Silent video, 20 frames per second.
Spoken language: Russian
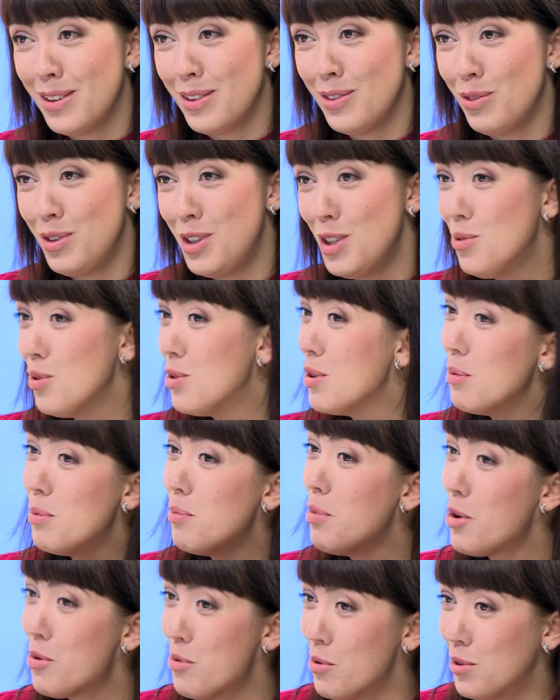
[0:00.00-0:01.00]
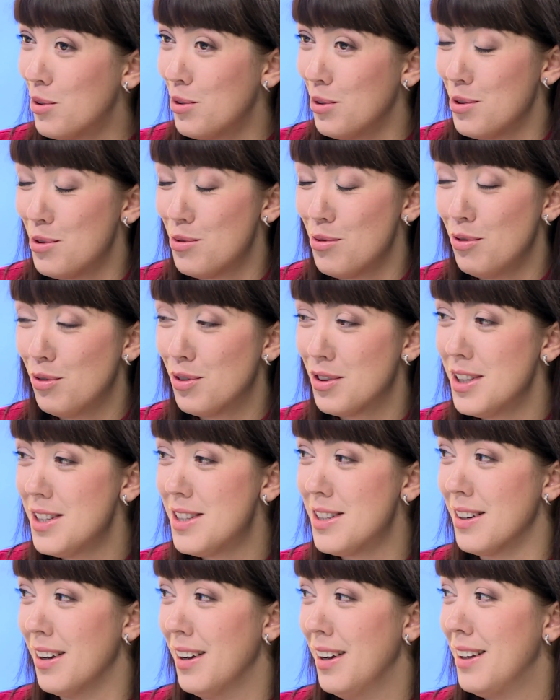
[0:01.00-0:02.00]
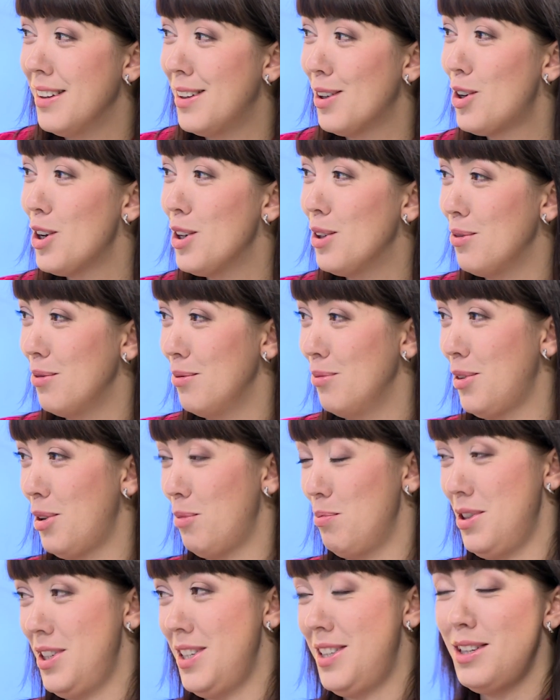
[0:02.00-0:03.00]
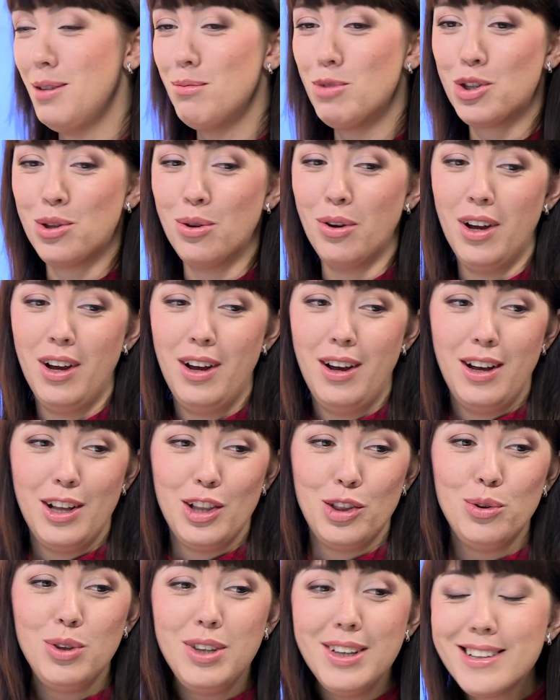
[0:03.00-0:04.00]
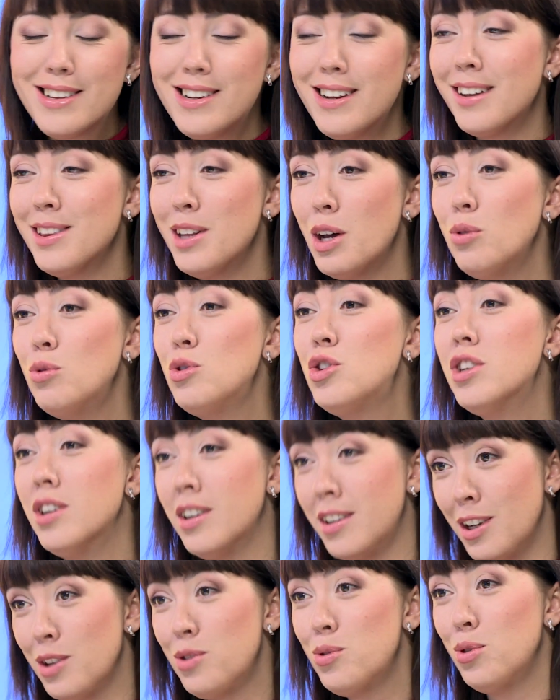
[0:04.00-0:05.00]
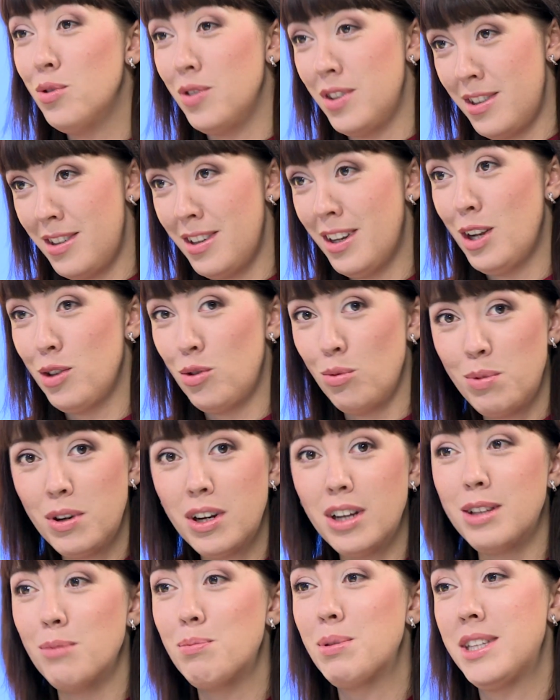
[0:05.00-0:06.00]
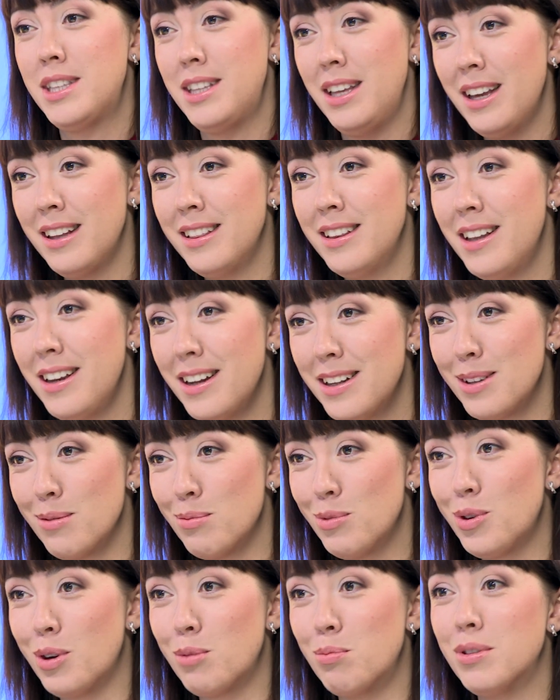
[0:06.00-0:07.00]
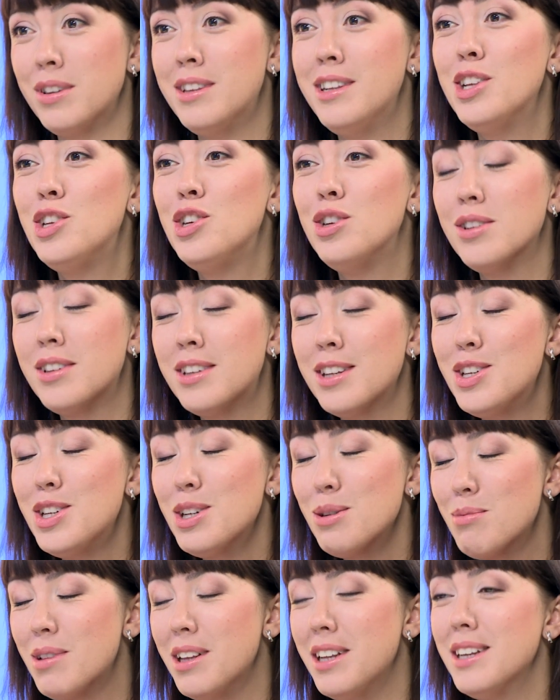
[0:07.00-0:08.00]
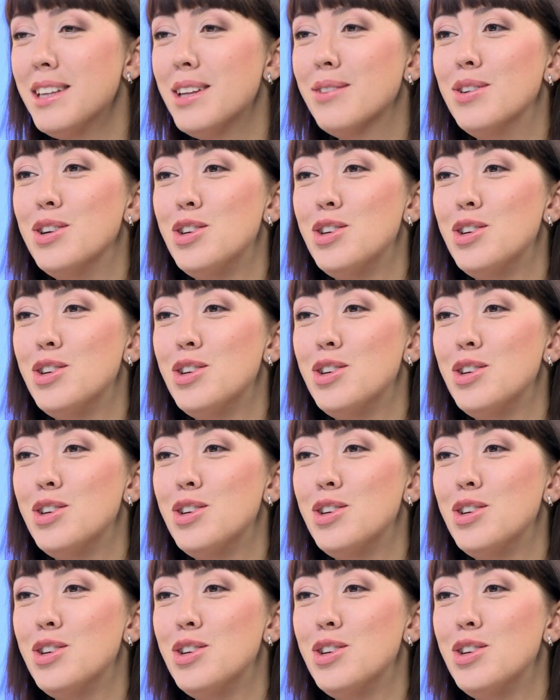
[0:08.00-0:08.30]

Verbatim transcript: действует наоборот. То есть у него, знаете, такая как бы, система, что но если она уже готовит, стирает, убирает и постоянно рядом, ну как бы для, зачем для этого